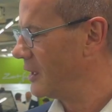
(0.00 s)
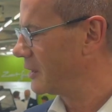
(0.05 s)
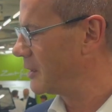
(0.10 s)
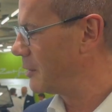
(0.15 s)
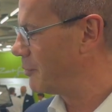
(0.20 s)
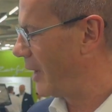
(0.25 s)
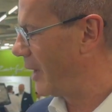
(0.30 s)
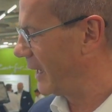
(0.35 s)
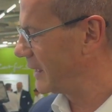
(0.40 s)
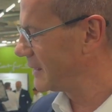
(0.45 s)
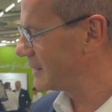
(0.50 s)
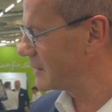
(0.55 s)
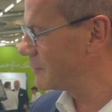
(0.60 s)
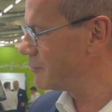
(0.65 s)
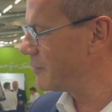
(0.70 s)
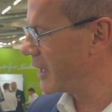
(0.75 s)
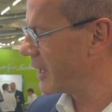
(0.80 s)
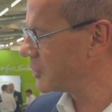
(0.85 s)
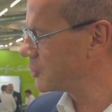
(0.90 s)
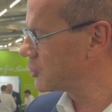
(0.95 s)
Die meisten
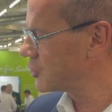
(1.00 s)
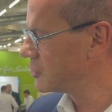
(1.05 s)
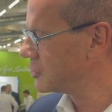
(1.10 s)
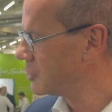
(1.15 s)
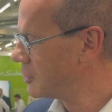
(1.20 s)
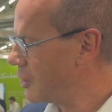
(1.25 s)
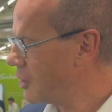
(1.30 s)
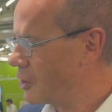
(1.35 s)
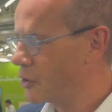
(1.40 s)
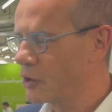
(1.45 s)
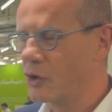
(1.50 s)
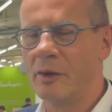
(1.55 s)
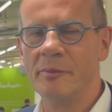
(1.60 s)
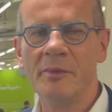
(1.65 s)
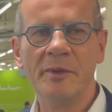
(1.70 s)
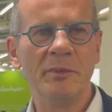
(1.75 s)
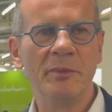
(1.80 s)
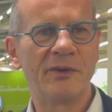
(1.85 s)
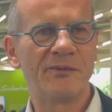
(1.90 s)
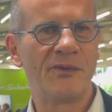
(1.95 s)
Menschen
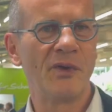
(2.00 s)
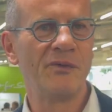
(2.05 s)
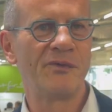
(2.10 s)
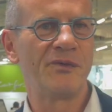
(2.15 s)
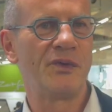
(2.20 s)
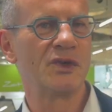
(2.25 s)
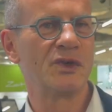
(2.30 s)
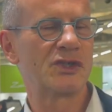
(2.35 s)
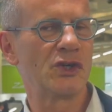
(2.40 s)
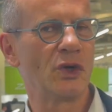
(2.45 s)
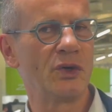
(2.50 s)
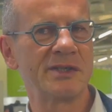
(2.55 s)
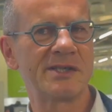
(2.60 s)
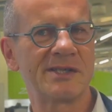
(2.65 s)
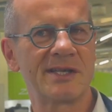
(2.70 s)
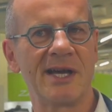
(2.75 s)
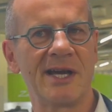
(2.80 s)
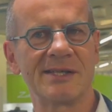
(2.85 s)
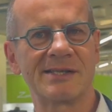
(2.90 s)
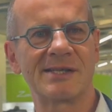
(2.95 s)
kommen mit fünf
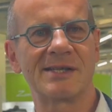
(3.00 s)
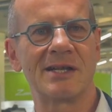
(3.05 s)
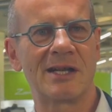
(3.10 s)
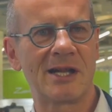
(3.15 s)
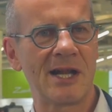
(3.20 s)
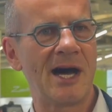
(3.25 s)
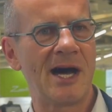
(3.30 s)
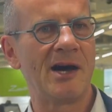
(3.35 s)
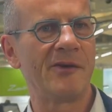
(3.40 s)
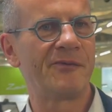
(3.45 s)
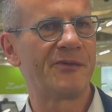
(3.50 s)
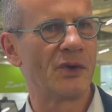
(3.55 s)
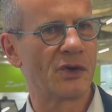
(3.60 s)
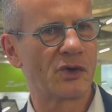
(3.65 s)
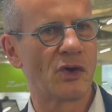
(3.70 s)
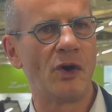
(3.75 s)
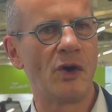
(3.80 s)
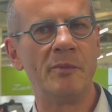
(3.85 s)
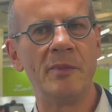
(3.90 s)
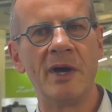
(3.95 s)
Funktionstasten klar für
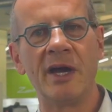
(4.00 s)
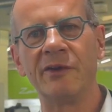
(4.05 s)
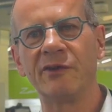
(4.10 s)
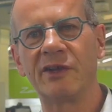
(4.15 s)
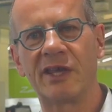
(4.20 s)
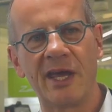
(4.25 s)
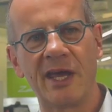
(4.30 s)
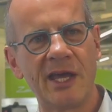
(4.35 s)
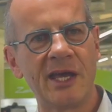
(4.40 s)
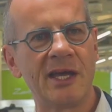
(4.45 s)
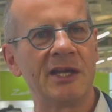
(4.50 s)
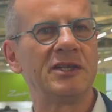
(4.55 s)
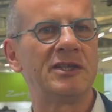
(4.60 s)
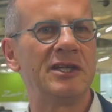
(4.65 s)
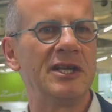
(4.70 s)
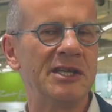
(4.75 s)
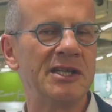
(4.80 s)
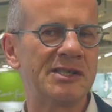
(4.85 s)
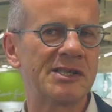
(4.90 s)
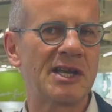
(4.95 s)
Kommen, Gehen,
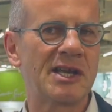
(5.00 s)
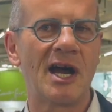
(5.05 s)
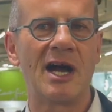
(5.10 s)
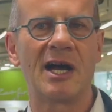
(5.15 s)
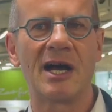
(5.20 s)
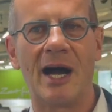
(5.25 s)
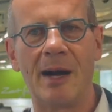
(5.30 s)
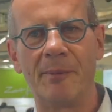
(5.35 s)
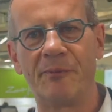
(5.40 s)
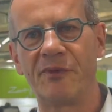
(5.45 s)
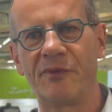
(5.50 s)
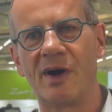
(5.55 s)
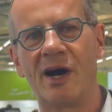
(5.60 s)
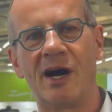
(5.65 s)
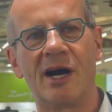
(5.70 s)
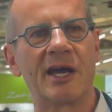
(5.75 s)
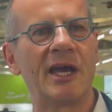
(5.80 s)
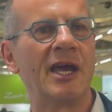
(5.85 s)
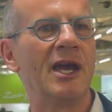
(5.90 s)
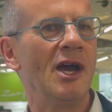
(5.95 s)
Dienstgang,
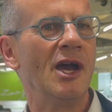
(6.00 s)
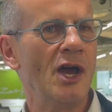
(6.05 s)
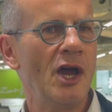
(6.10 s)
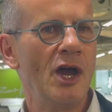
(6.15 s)
Abfrage,